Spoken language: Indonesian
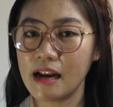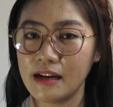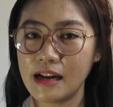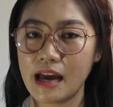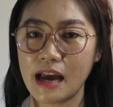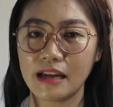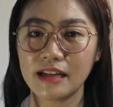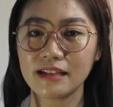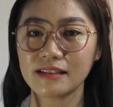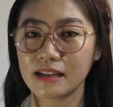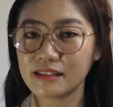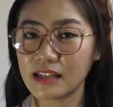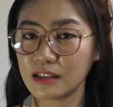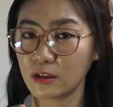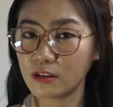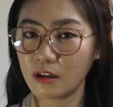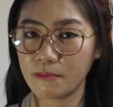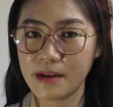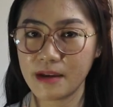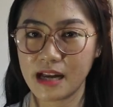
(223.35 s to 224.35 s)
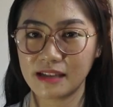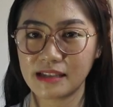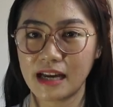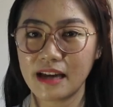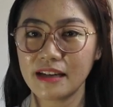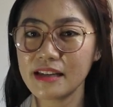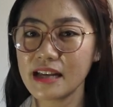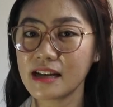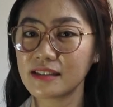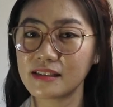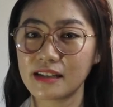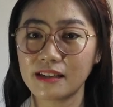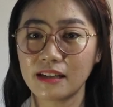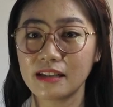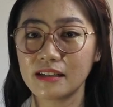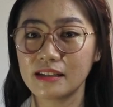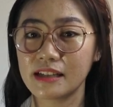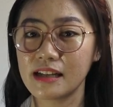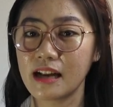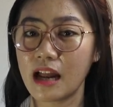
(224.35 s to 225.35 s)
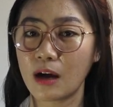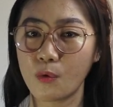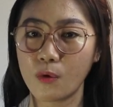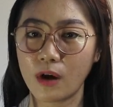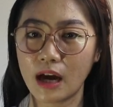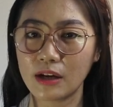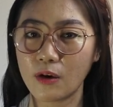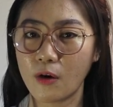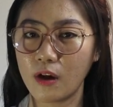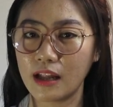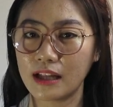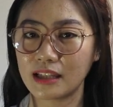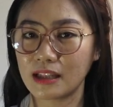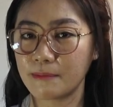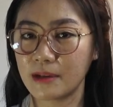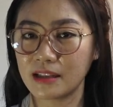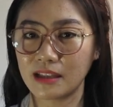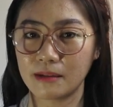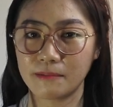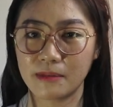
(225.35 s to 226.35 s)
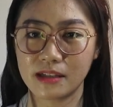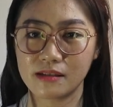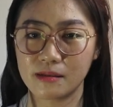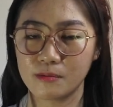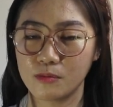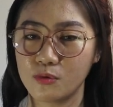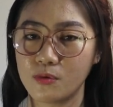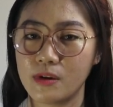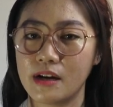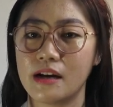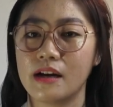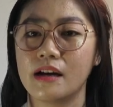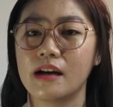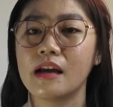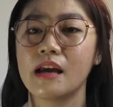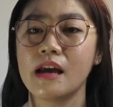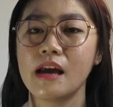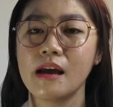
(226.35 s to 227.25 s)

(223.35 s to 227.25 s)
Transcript: Nah, ini salah satu kebiasaan yang sering dilakukan oleh teman-teman semua.